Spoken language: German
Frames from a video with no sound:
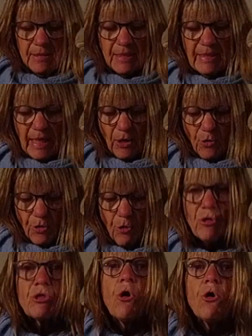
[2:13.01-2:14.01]
Genau,
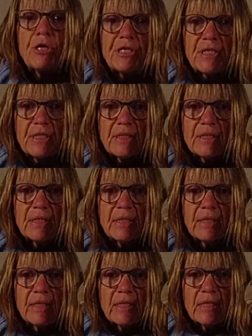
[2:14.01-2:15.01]
und heute
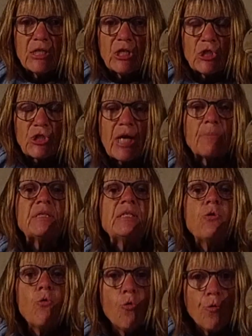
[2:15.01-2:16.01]
schreibt
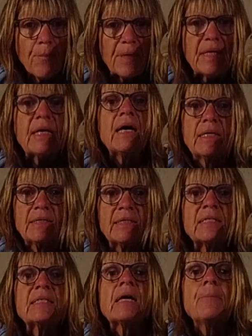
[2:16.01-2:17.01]
die Omi an
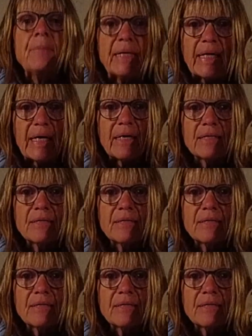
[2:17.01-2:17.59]
Tabea.